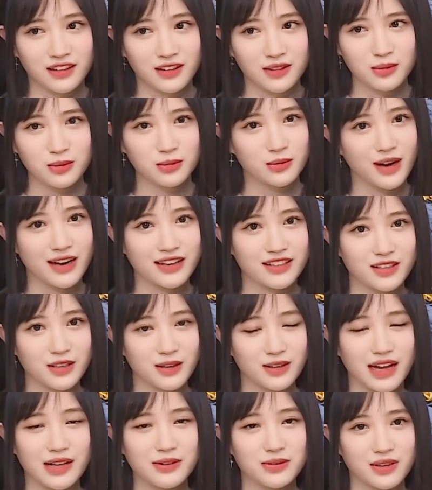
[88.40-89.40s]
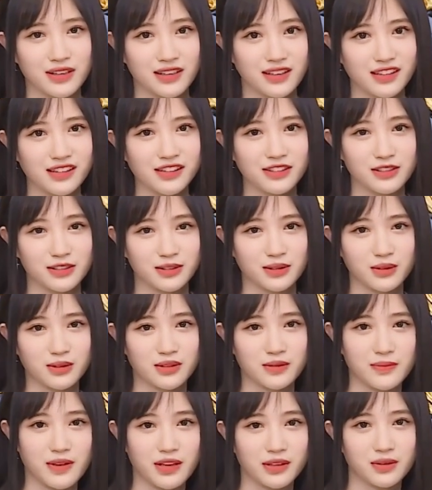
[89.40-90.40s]
入团之后感觉一直都是
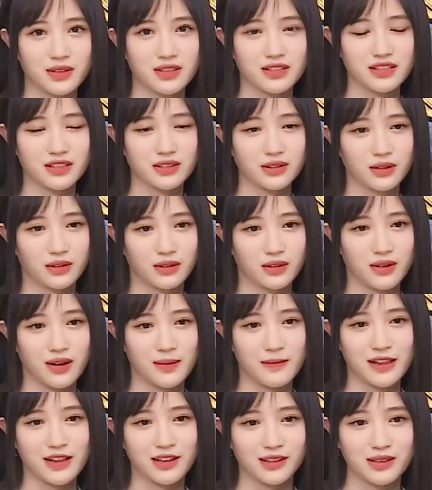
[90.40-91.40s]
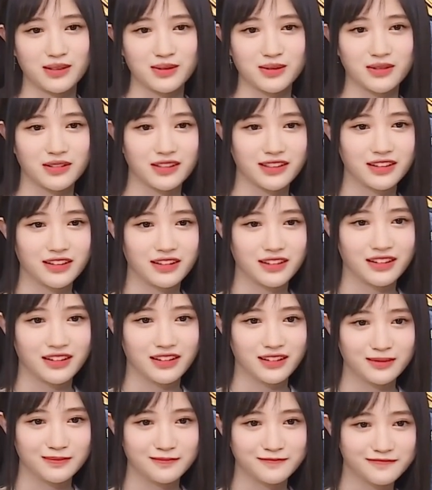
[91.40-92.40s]
面对镜头的话，把它当做一
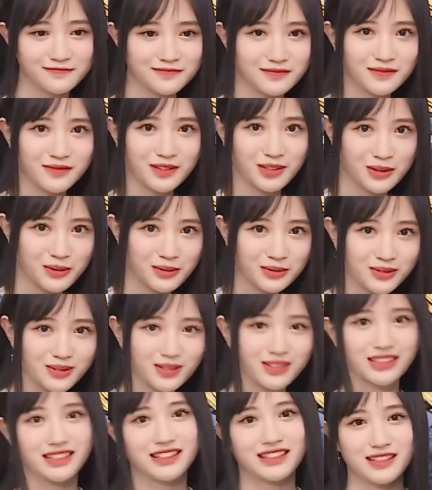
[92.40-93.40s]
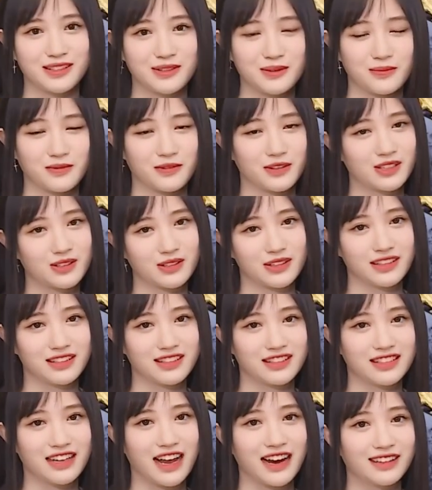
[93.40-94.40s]
个工作，其实就不会觉得很
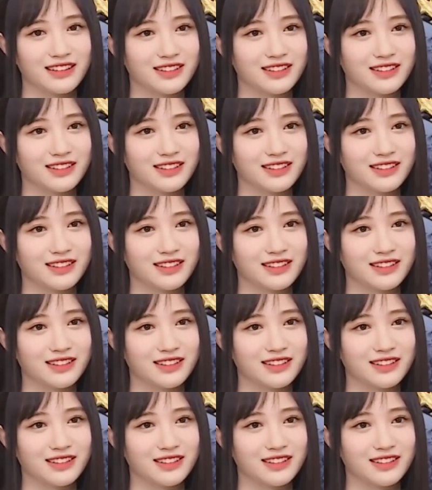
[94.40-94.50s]
吓人。